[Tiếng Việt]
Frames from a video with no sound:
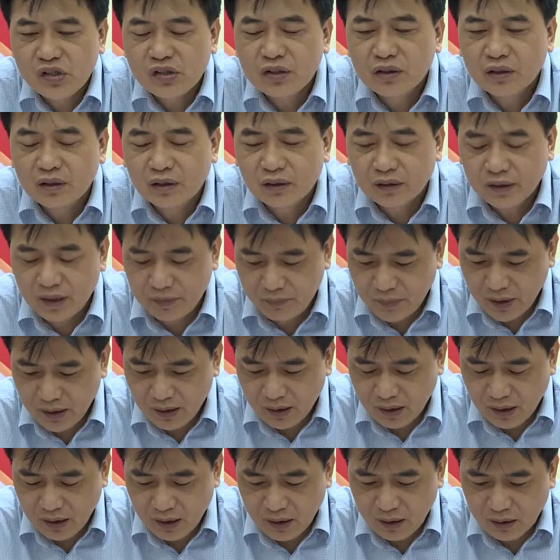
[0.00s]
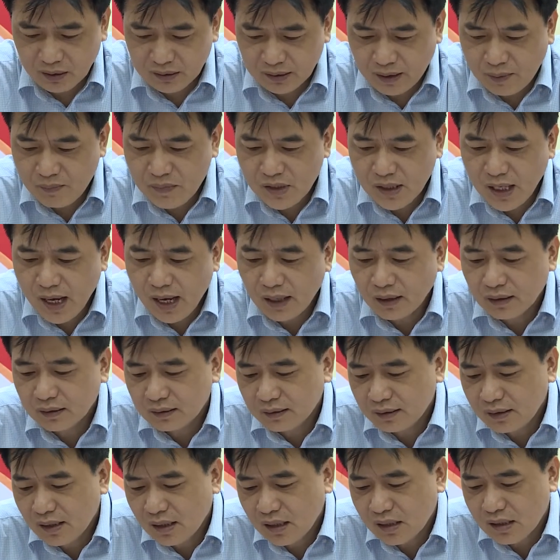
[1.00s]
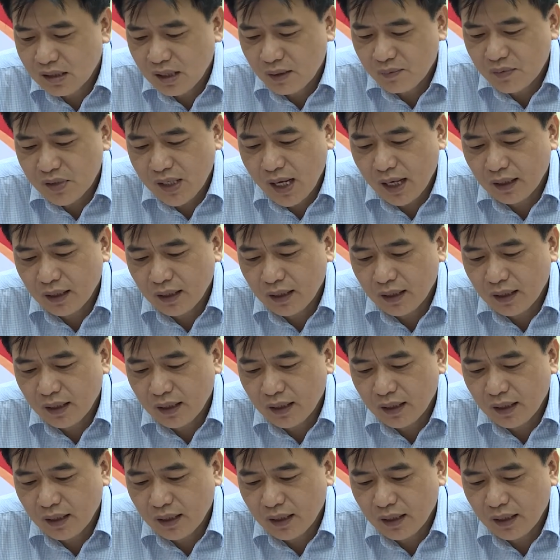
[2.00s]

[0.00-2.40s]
phẩm tỉnh đang sáng sát hướng dẫn tất cả